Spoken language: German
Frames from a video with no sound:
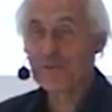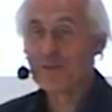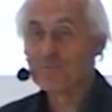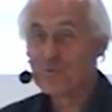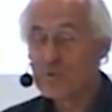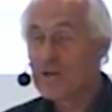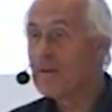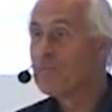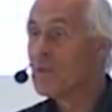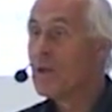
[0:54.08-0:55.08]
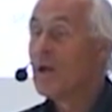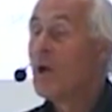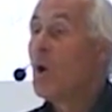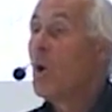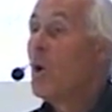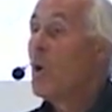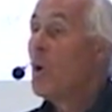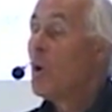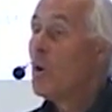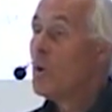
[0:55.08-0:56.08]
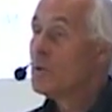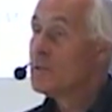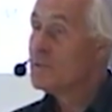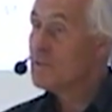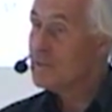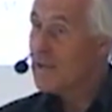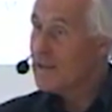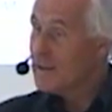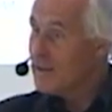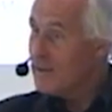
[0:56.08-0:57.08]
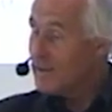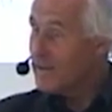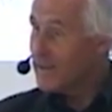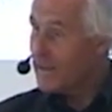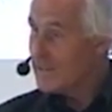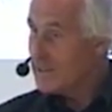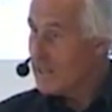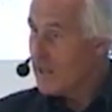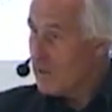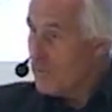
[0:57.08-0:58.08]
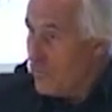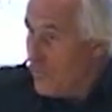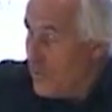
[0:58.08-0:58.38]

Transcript: in der Bude und dann geht jeder auf